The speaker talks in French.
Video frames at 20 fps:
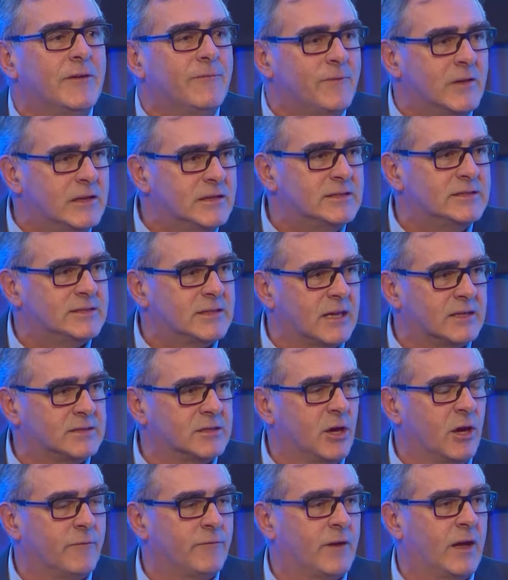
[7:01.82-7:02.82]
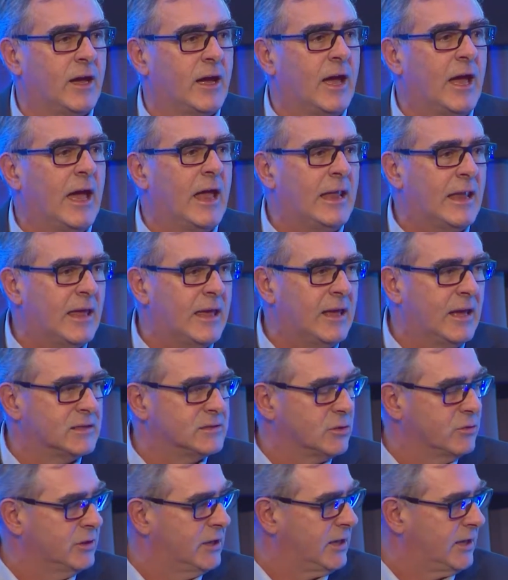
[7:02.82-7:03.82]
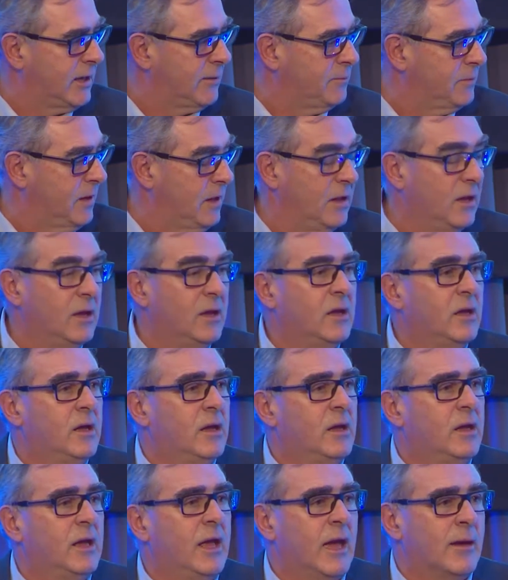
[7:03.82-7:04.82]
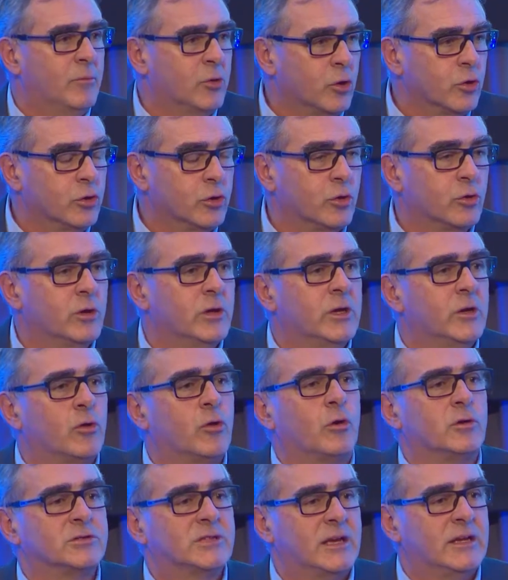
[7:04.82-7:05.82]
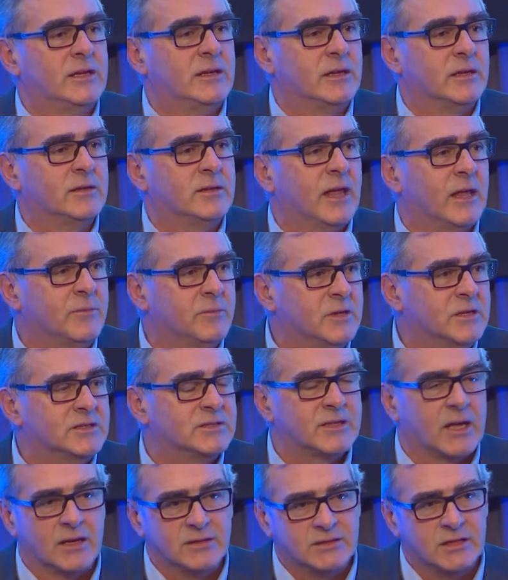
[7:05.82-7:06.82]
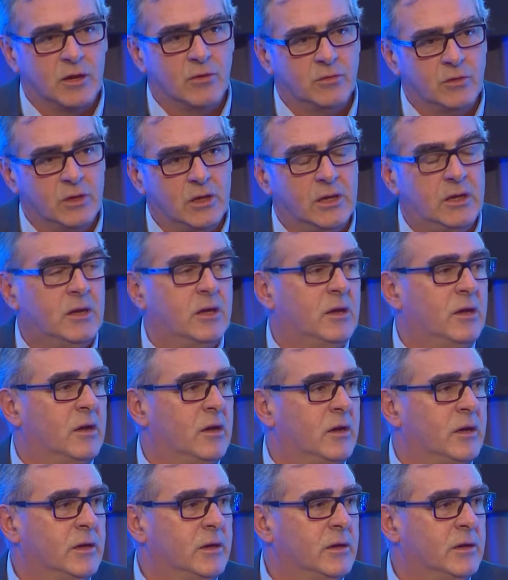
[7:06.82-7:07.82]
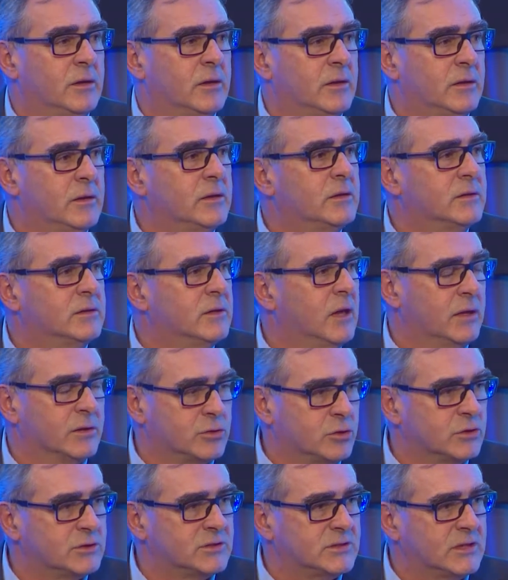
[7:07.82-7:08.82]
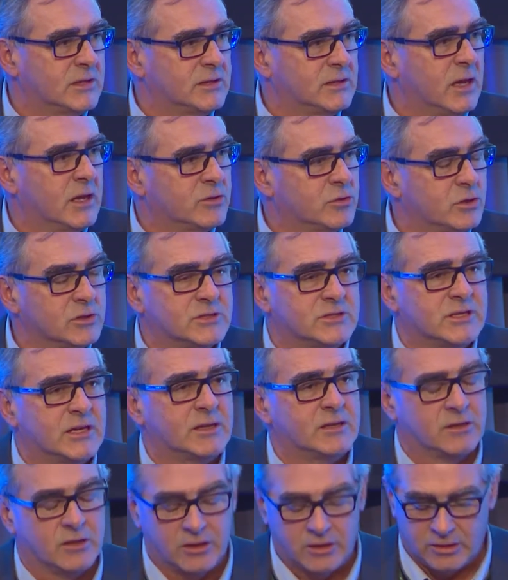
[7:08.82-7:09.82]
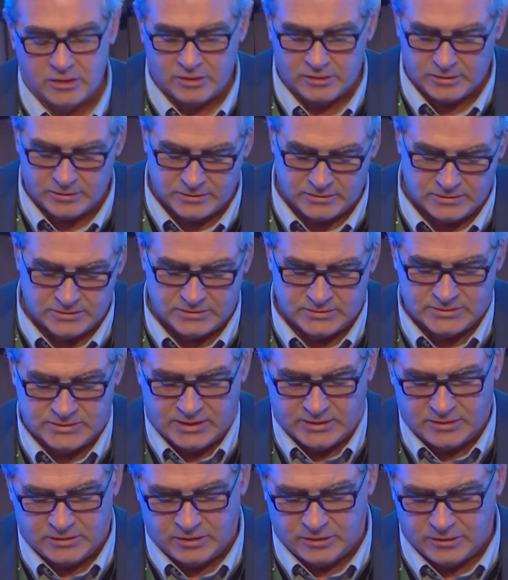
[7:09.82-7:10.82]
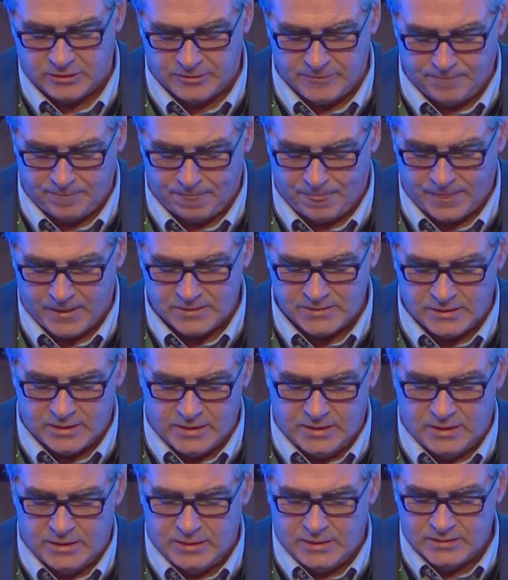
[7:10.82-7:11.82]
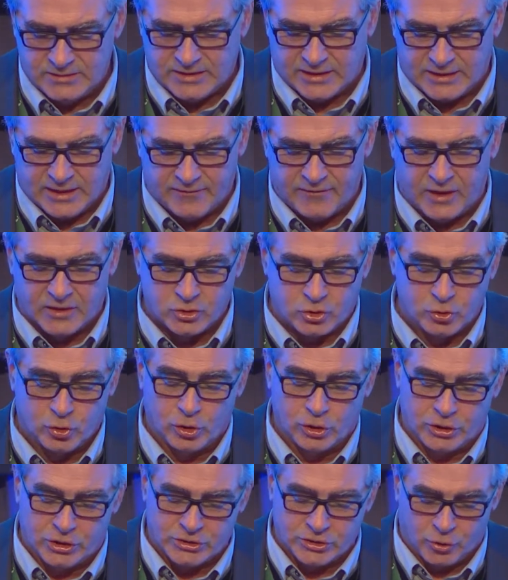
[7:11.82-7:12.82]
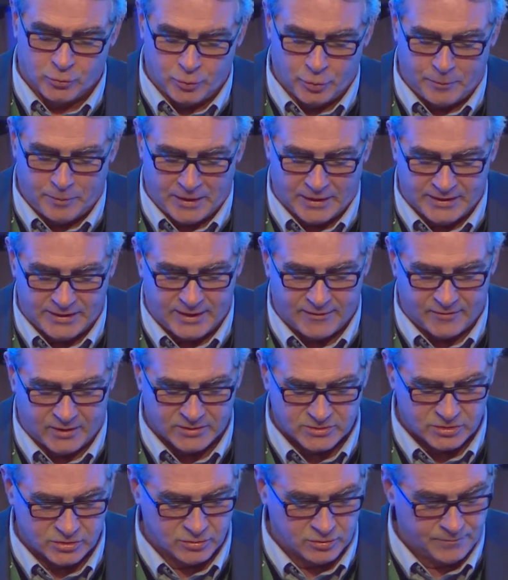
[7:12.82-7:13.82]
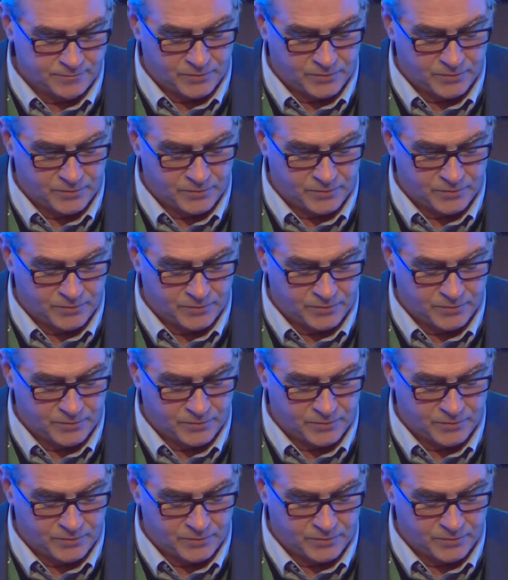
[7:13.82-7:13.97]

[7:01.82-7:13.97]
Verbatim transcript: félicitations à faire à Alain et à son équipe, et à Bruno et au conseil d'administration dans dans toute cette cette, euh, cette aventure-là, si on peut parler d'aventure.